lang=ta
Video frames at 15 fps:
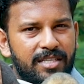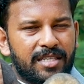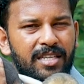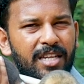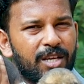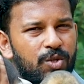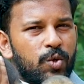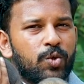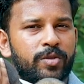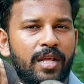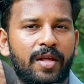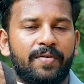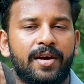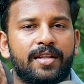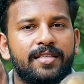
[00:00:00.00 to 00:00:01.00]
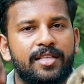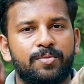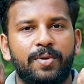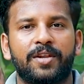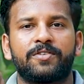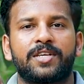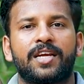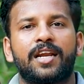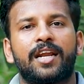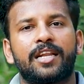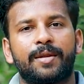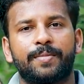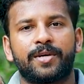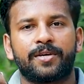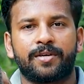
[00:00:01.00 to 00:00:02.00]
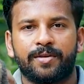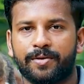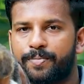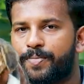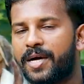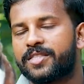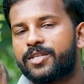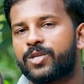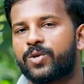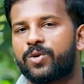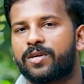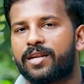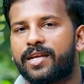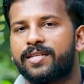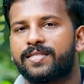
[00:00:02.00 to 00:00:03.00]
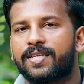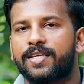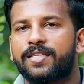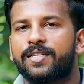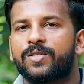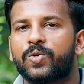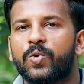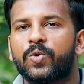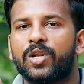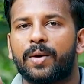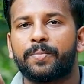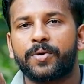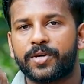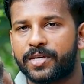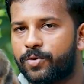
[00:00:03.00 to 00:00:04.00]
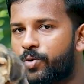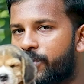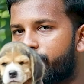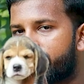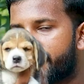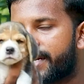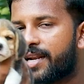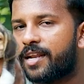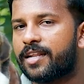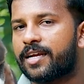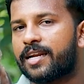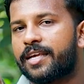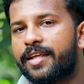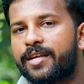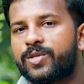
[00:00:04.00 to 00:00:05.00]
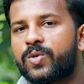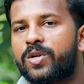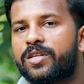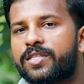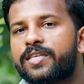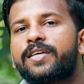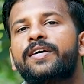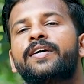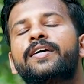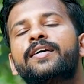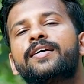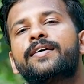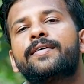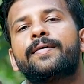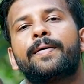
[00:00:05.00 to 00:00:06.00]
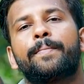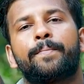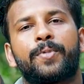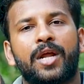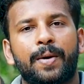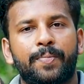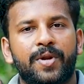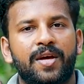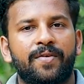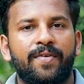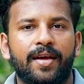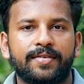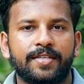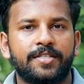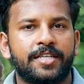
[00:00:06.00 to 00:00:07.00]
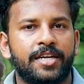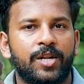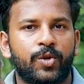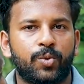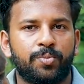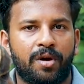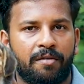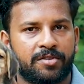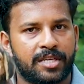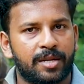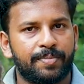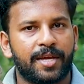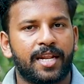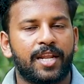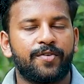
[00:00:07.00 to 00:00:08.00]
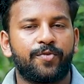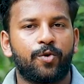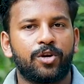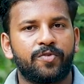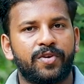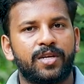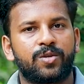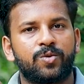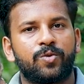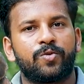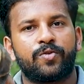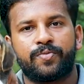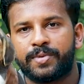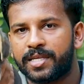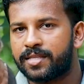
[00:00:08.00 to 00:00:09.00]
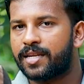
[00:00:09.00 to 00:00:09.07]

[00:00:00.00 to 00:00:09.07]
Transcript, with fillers: சின்ன இஷ்யூஸ் எல்லாம் வருது அது மாதிரி விஷயங்கள்லாம் நம்ம பார்த்துட்ருக்கோம் இருக்கோம் கிளைண்ட்ஸ்லேருந்து ஸோ நம்ம உள்ள ஒரு ஷெடியூலில் நான் கிளியராக சொல்கிறது ப்ராப்பராக வேக்சின் ஷெடியூல் ரொம்ப அவசரமே இல்லை ஃபோர்ட்டி ஃபைவ் டு ஃபிஃப்டி